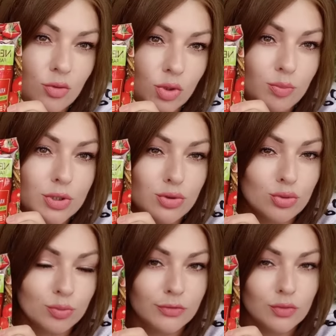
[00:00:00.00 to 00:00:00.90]
Он
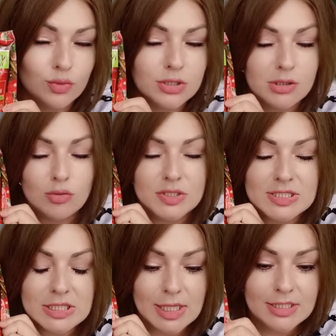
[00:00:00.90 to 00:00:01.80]
безумно вкусный. Он
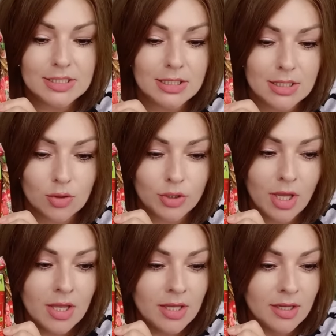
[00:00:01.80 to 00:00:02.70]
сладенький такой
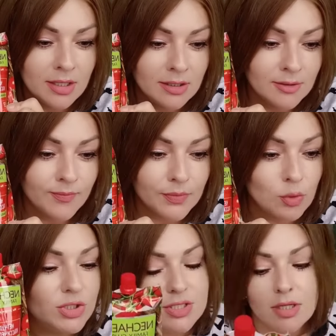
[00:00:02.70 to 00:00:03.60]
ну
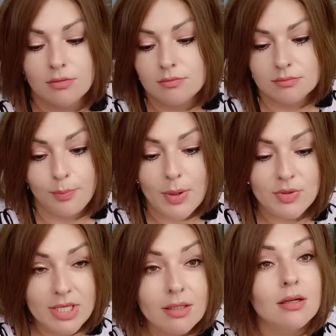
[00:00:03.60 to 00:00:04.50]
не знаю, по
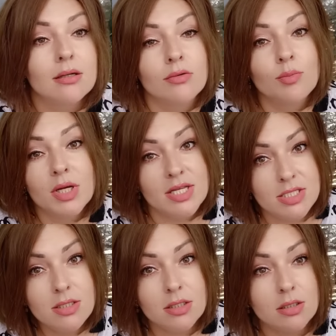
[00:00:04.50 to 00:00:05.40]
мне а, в
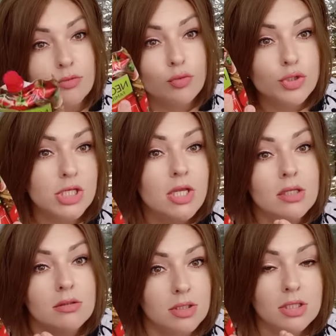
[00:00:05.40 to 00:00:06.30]
магазинах
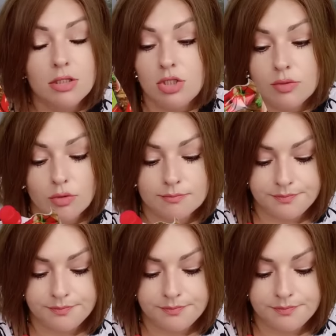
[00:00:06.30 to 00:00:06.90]
вкусней нет ничего.